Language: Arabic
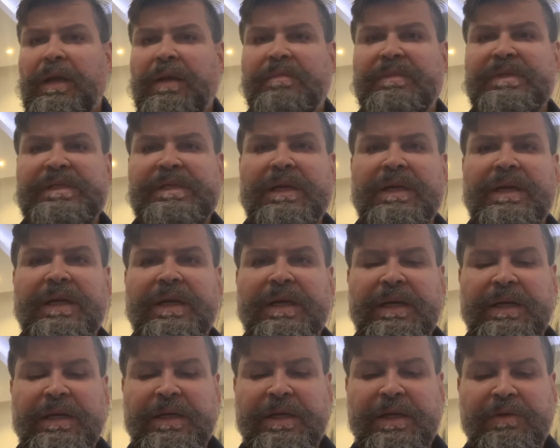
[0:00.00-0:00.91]
مساء
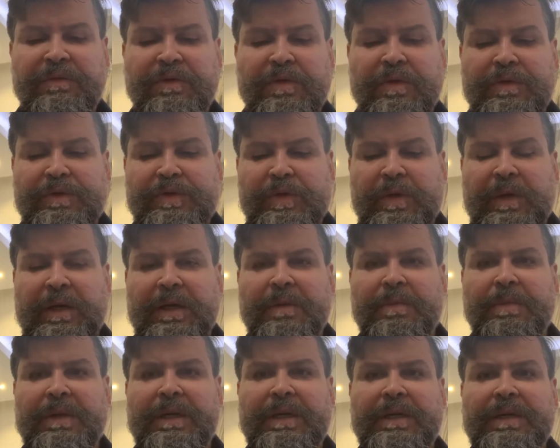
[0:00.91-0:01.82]
الخير كيفكم شو
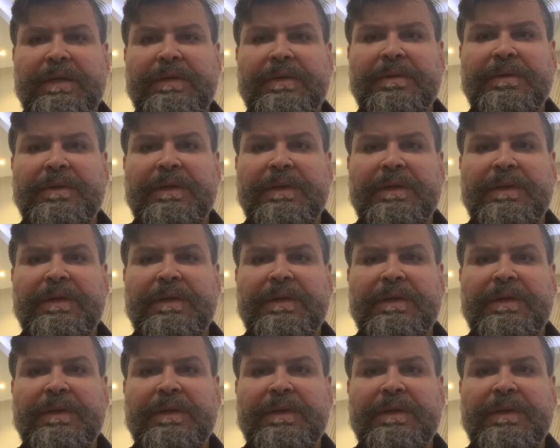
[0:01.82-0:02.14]
الأخبار